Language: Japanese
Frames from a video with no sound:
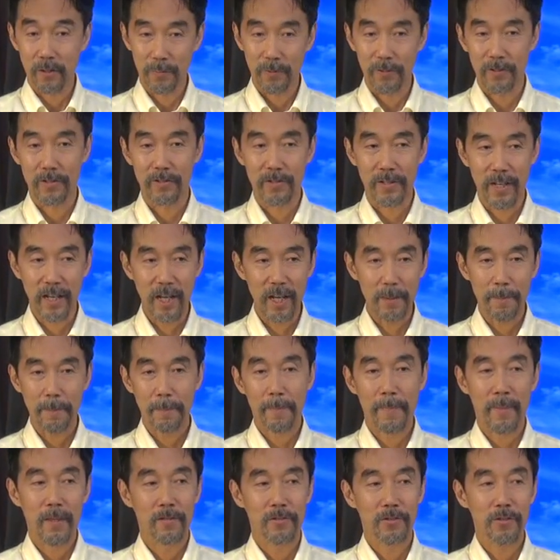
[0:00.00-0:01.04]
だと思うんです
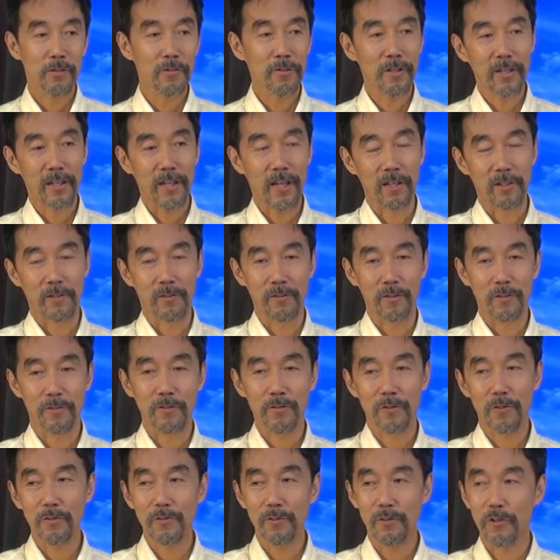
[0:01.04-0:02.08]
ねそうでない
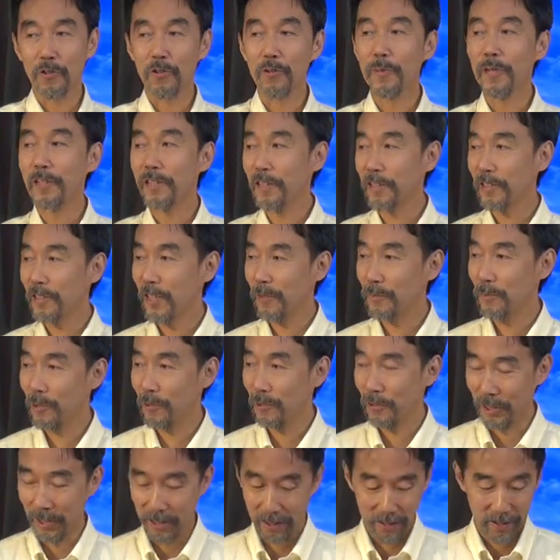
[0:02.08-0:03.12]
とすごく表面的な
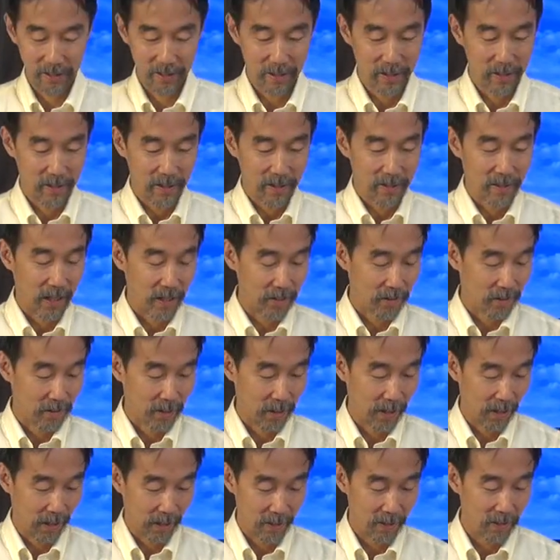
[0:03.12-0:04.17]
ものに
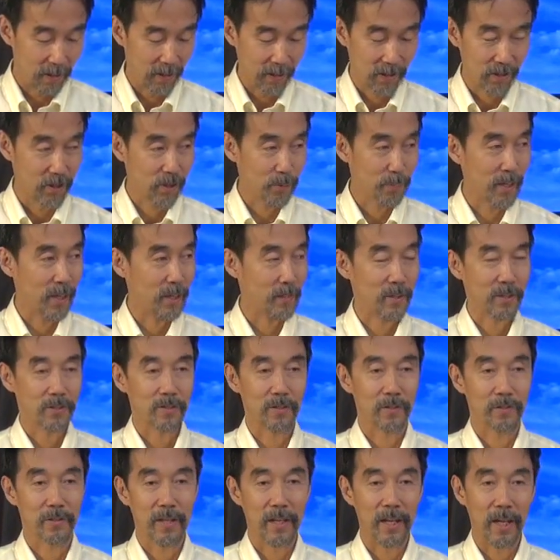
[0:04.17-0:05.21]
なってしまい
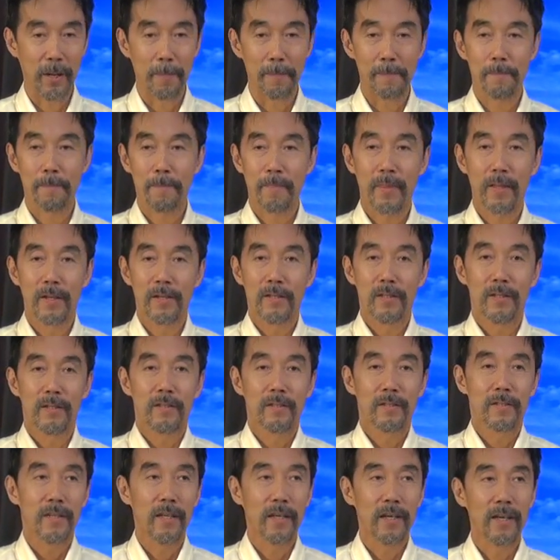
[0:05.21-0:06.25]
ますので
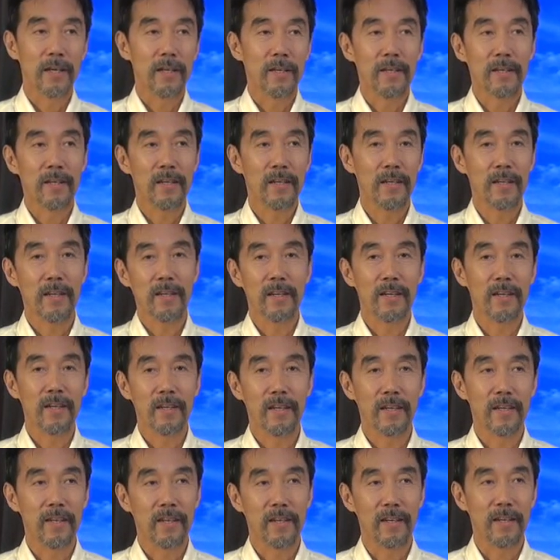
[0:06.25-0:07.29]
で、
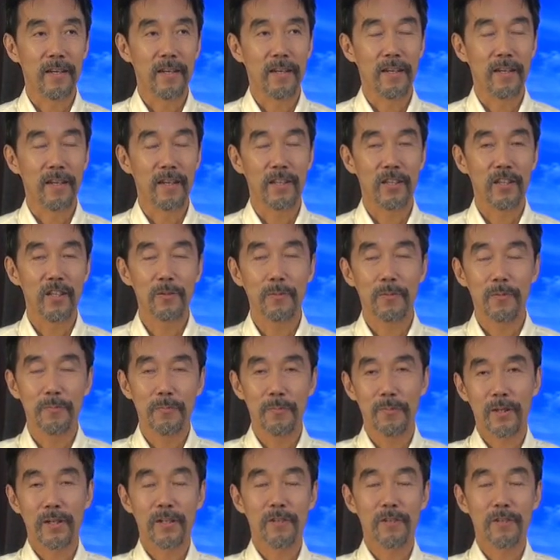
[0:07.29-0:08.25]
えー、